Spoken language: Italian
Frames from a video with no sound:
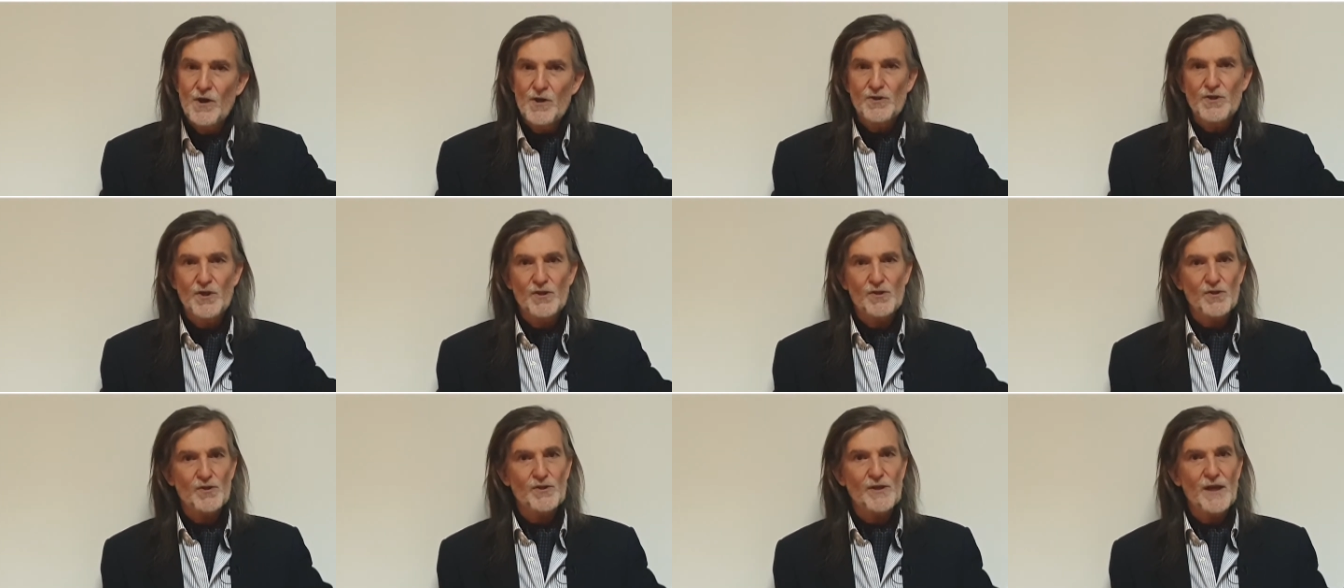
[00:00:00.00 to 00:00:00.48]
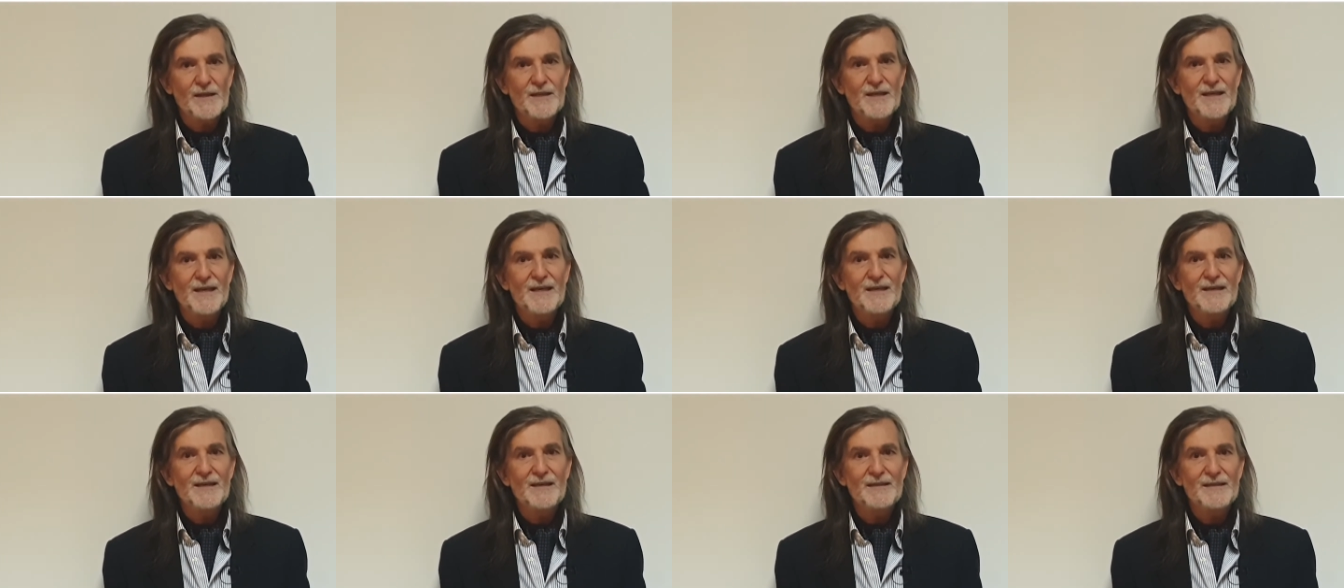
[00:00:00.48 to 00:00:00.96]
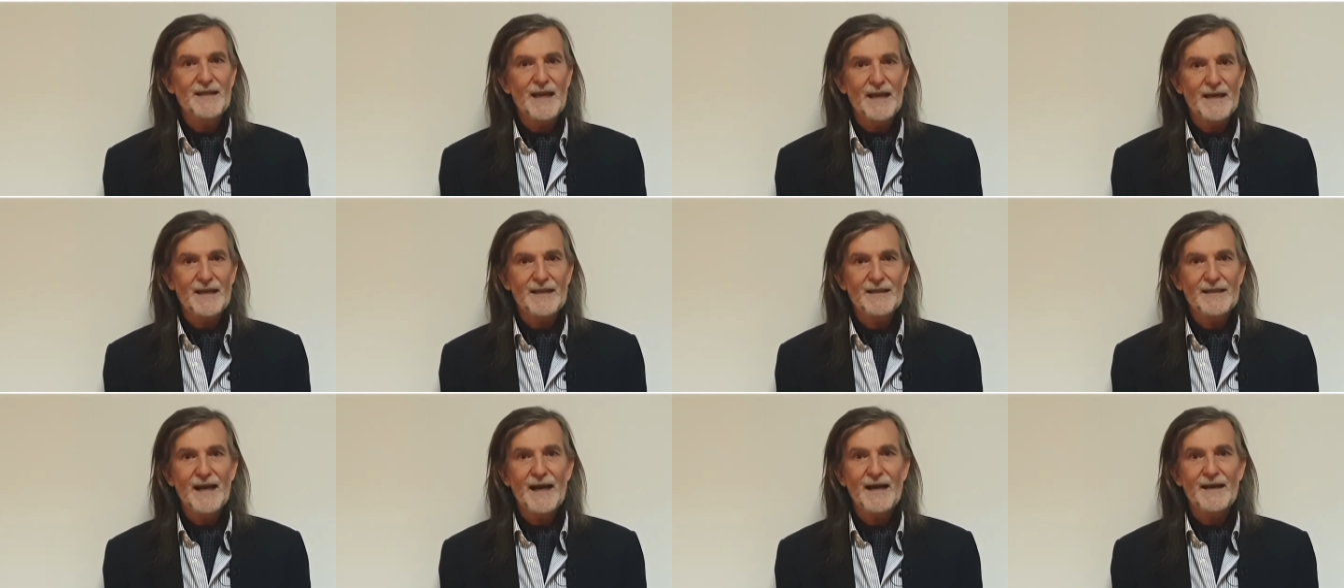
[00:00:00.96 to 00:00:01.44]
ci sono stati dei
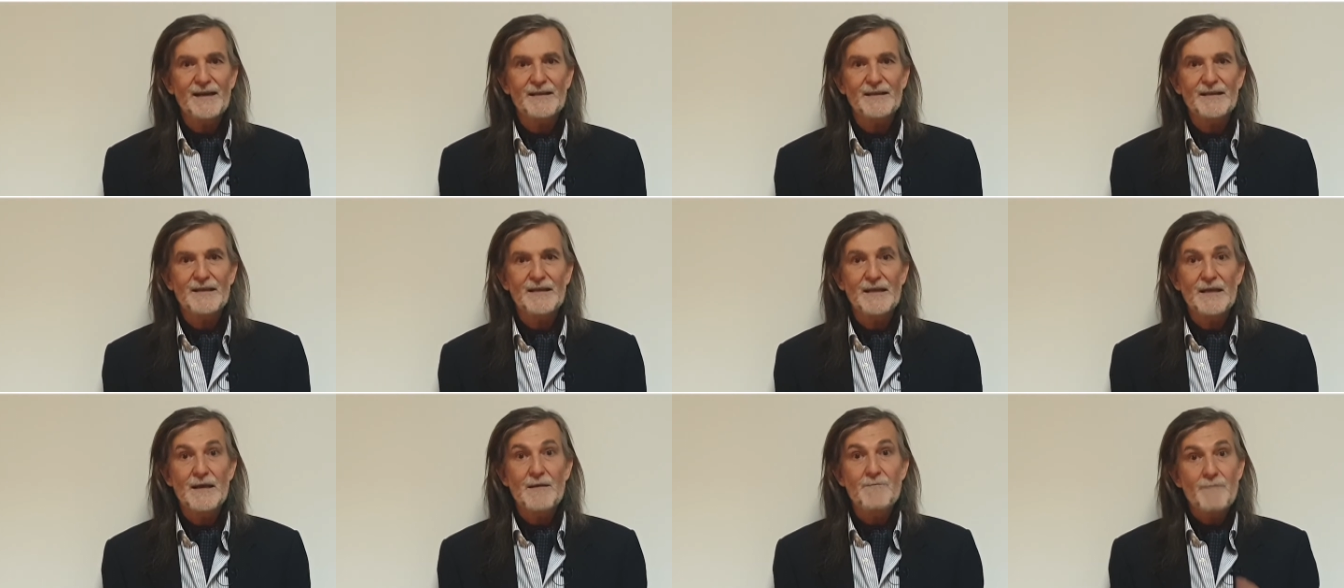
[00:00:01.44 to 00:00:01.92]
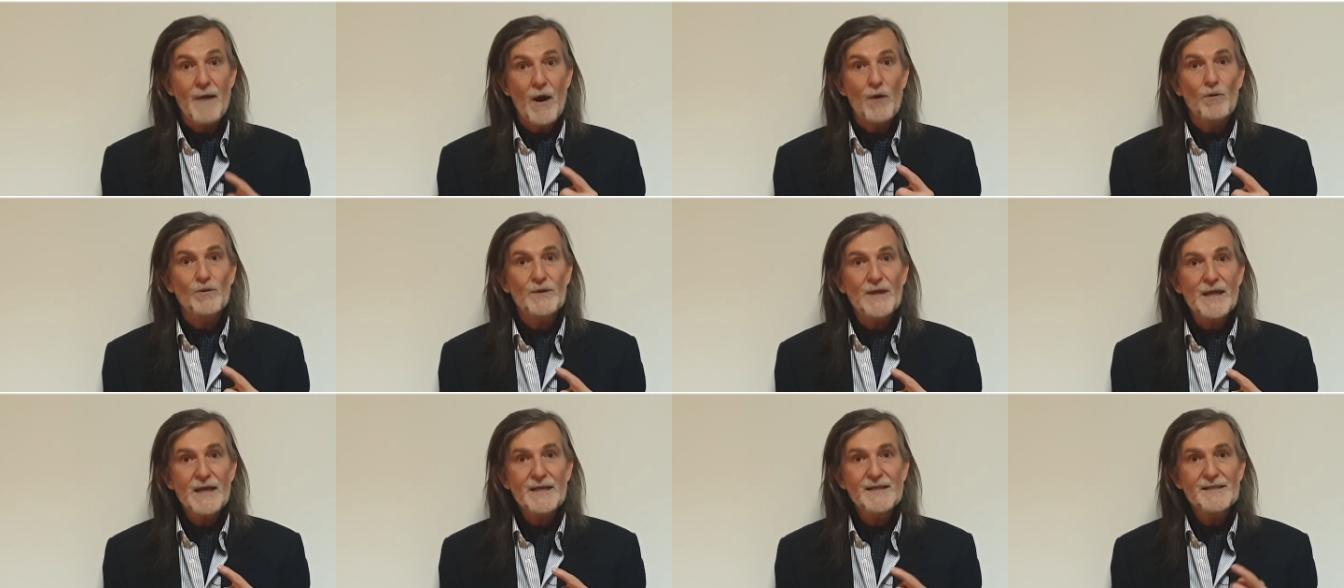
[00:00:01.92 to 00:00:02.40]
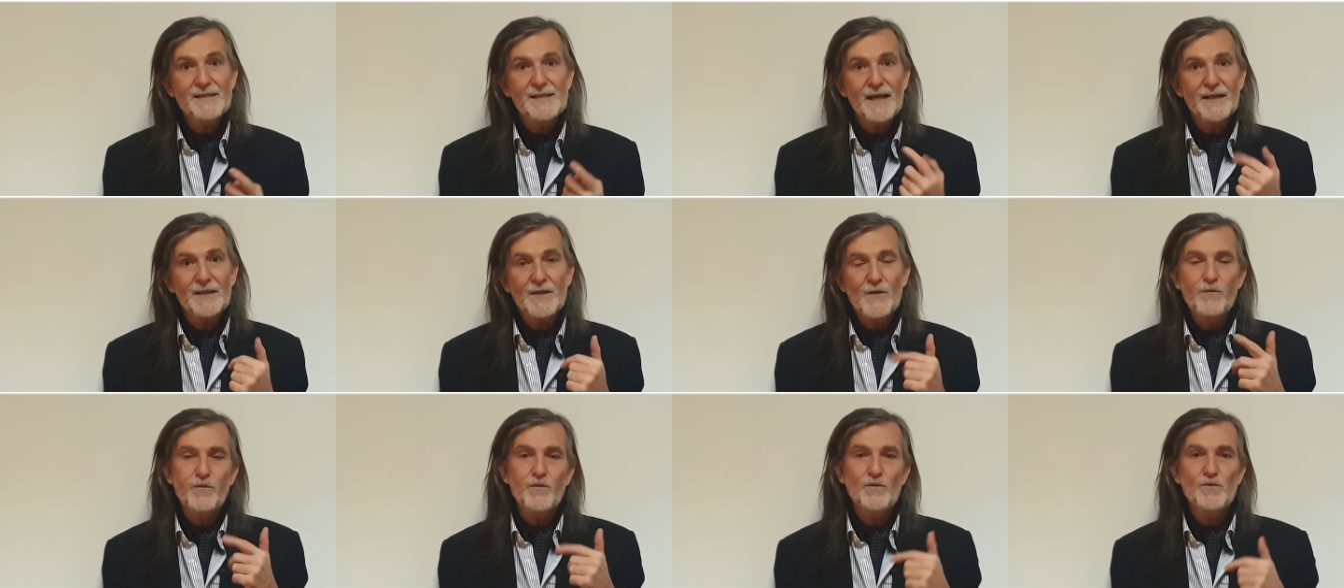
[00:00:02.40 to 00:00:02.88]
ritardi, ma
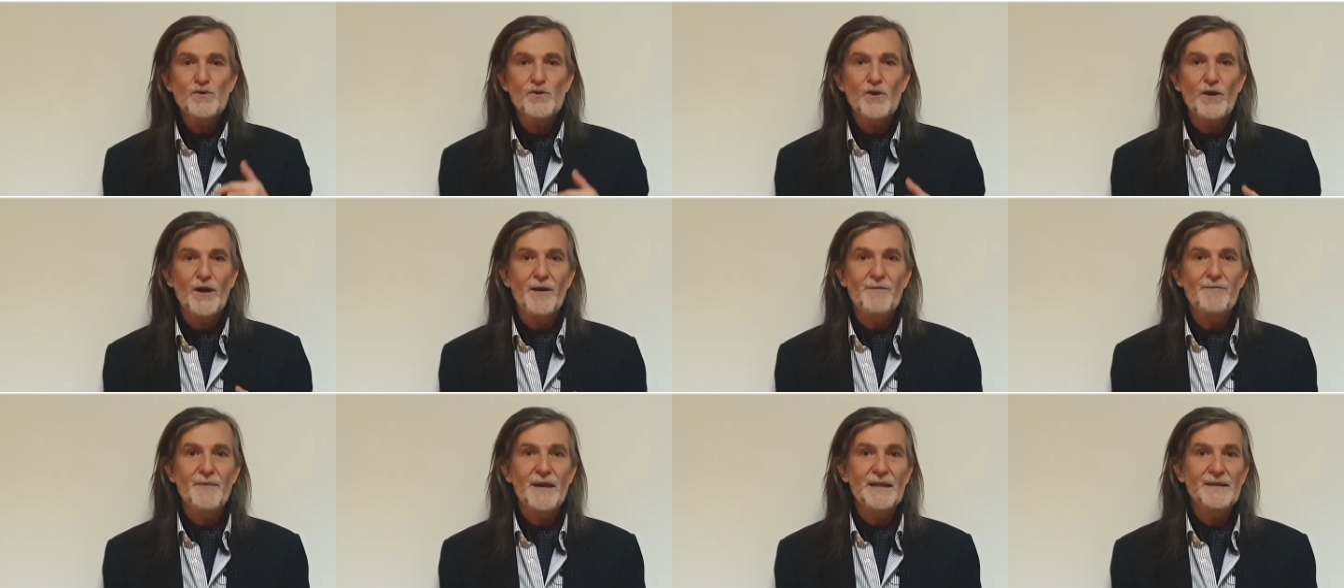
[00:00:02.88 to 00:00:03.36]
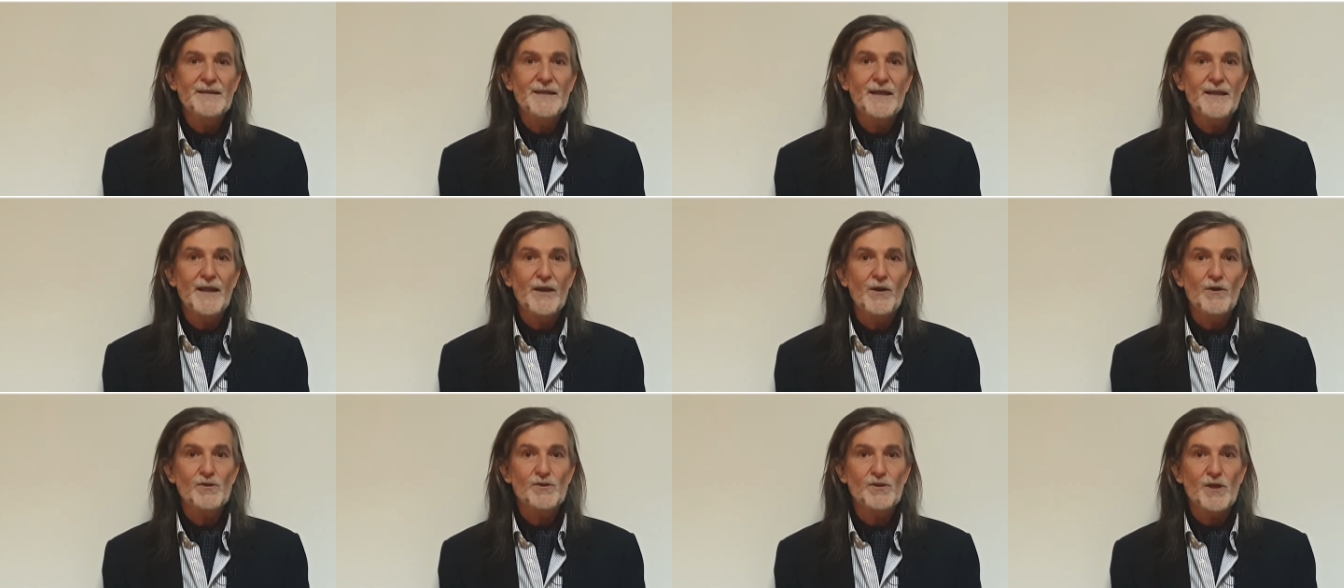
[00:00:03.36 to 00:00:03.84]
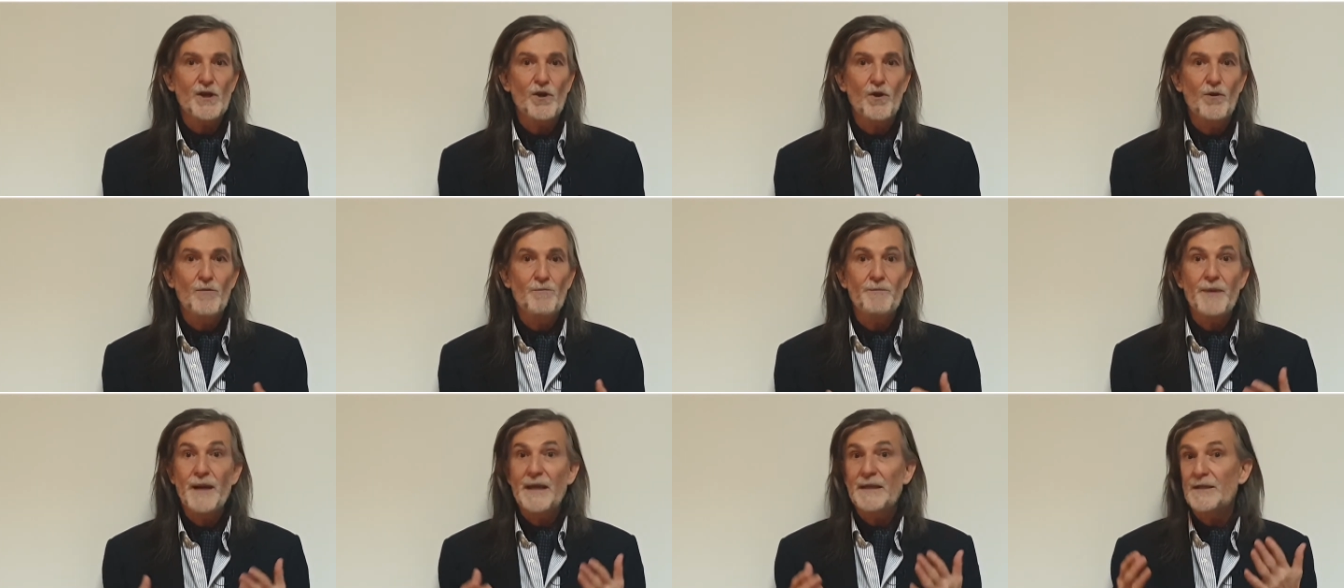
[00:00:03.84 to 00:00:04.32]
utilizzati funzionalmente dai nostri
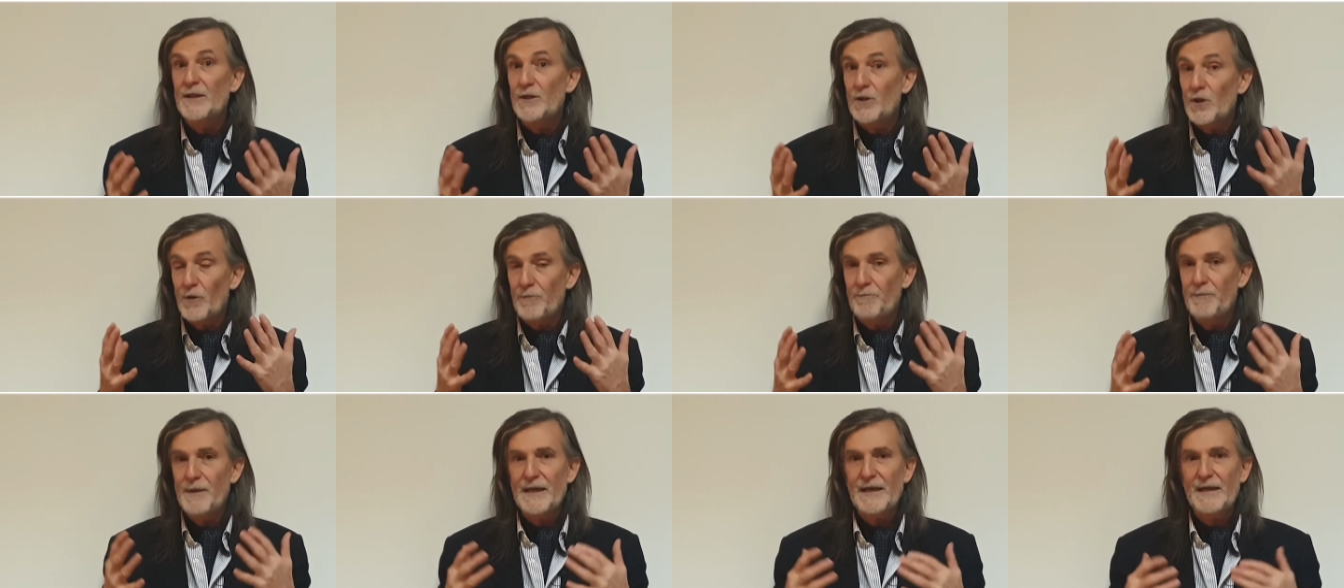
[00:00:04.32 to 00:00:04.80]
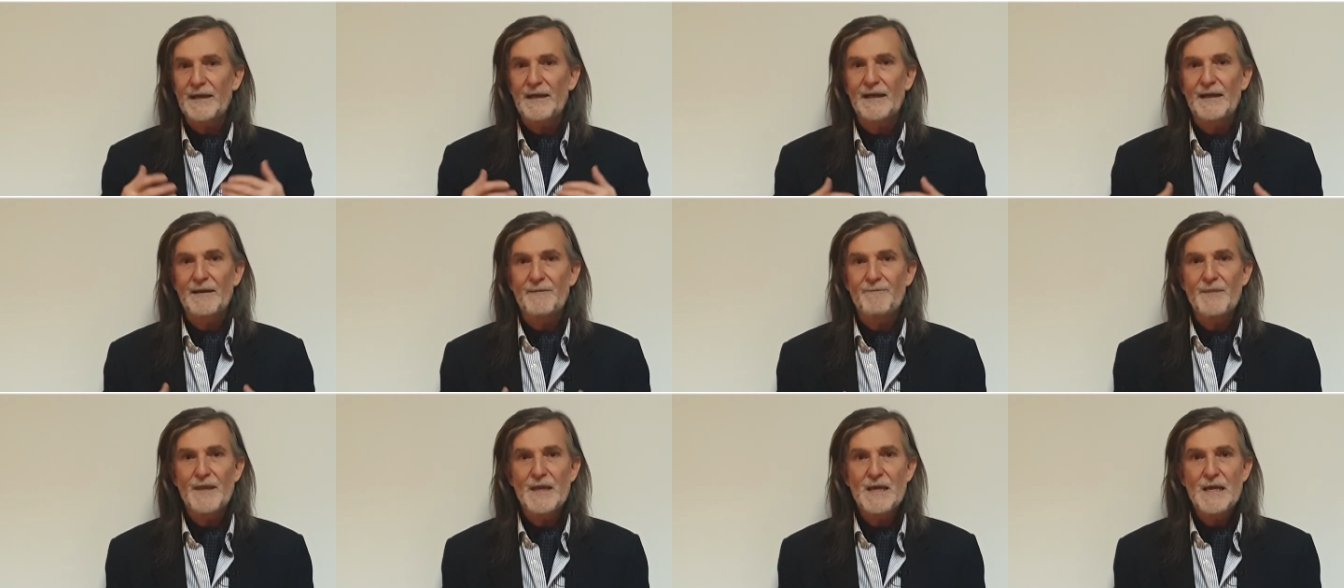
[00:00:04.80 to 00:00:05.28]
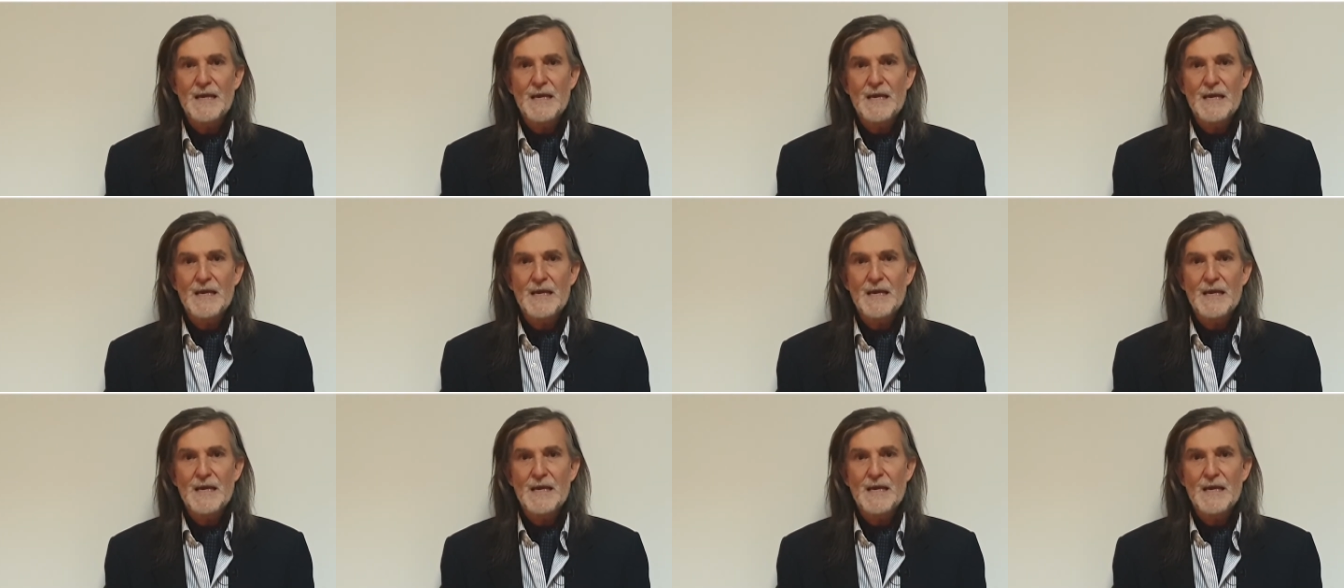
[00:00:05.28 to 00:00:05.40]
competitor perché?